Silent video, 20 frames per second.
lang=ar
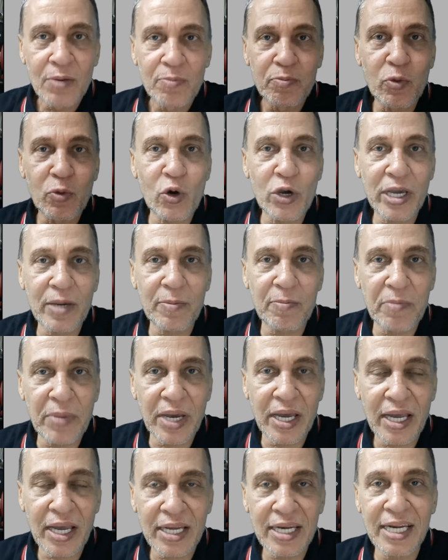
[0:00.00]

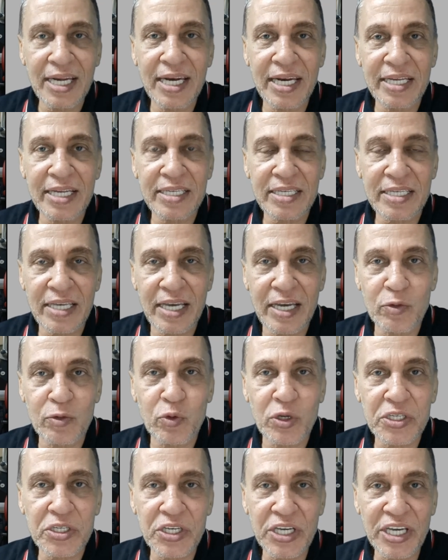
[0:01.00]
مهمة للإنسان
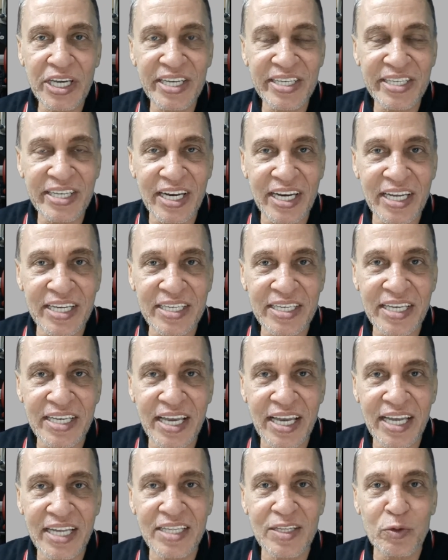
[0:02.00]
وصحة
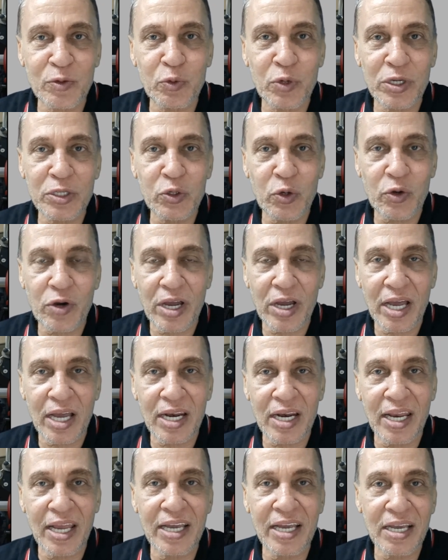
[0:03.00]
الإنسان
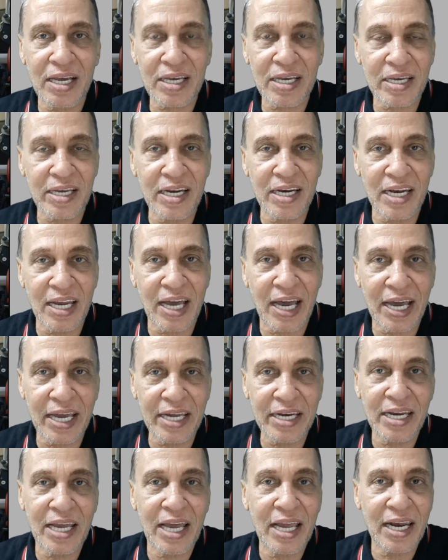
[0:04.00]
ودورها لا يقل
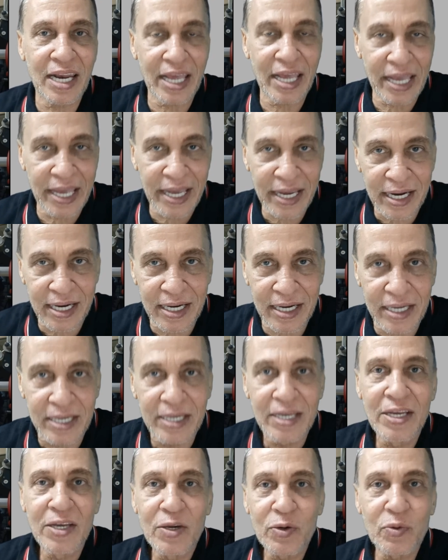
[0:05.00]
عن الأكل
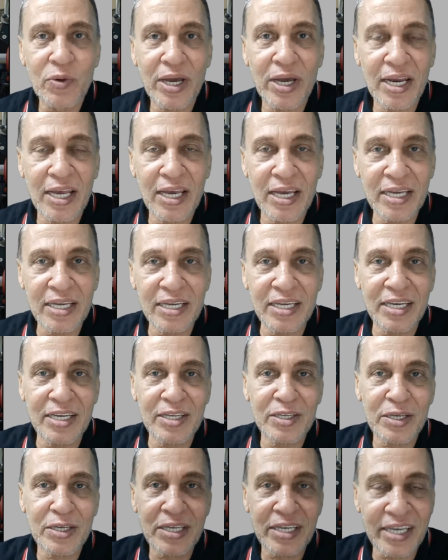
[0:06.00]
ولا
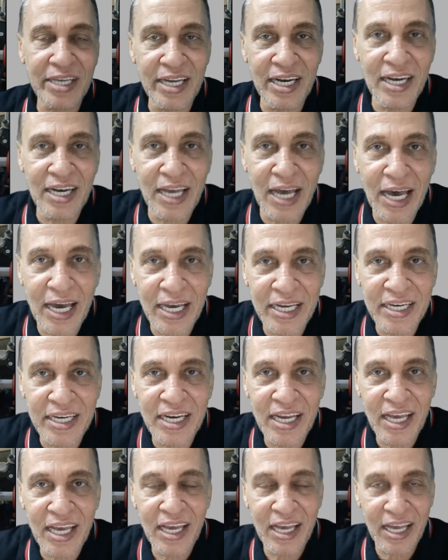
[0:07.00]
يقل عن
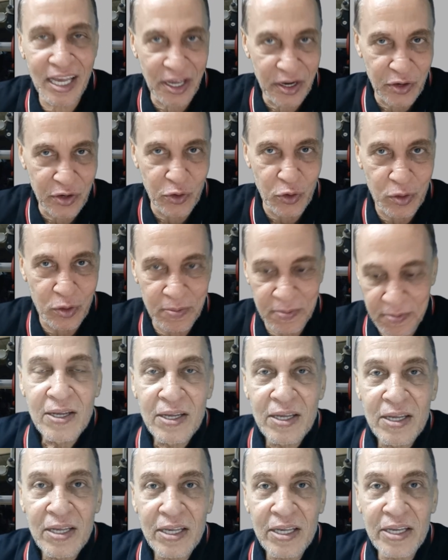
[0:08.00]
النوم
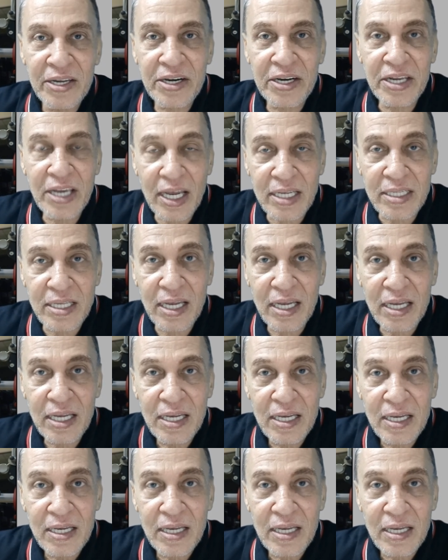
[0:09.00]
الرياضة